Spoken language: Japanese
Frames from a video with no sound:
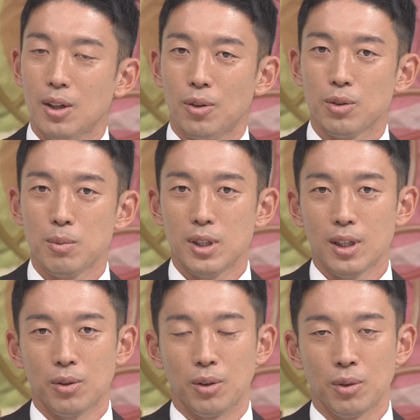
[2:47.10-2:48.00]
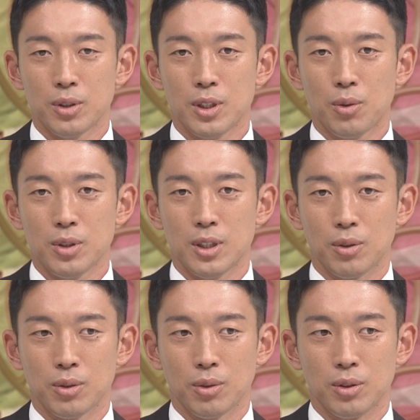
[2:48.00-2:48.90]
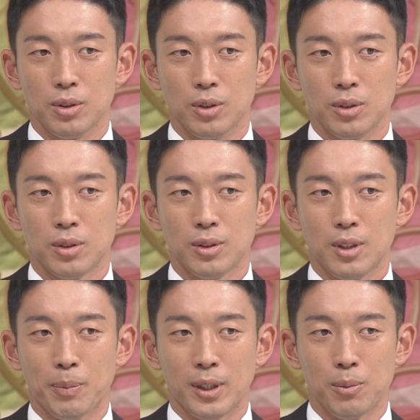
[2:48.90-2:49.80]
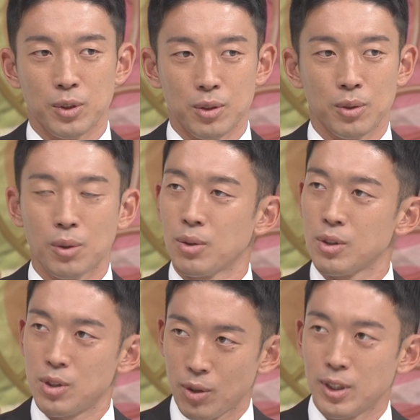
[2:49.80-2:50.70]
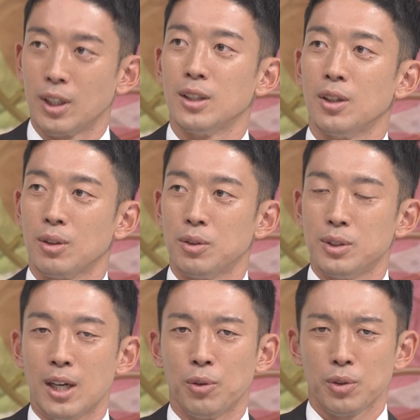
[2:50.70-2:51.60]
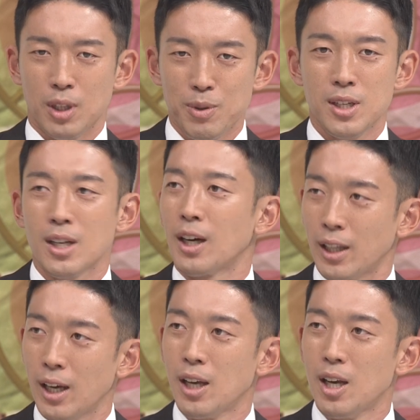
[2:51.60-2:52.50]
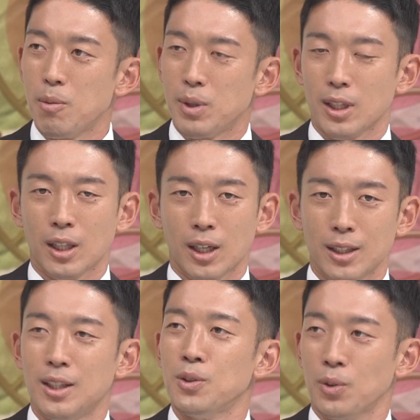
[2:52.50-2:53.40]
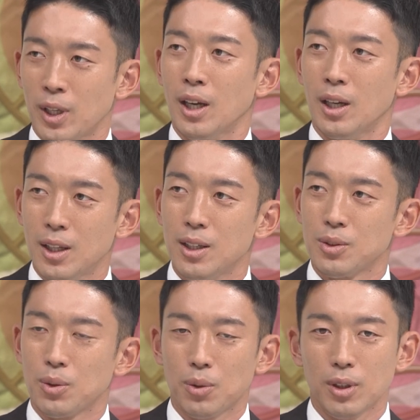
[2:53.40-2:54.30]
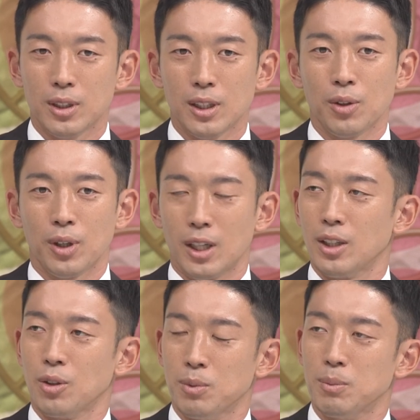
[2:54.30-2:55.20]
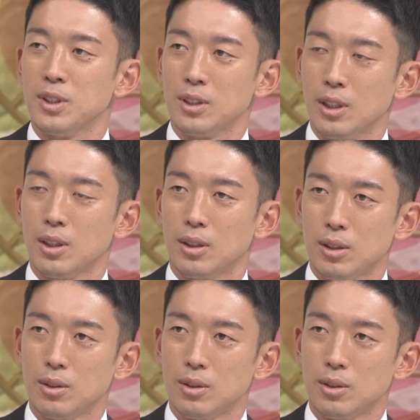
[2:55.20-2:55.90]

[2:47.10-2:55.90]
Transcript: 本当みんなの個人個人のそういうやっぱ気持ちのところの強さだったりとか普段本当厳しい中でみんな戦っているのでそういうところが出たのかなと思います、うん、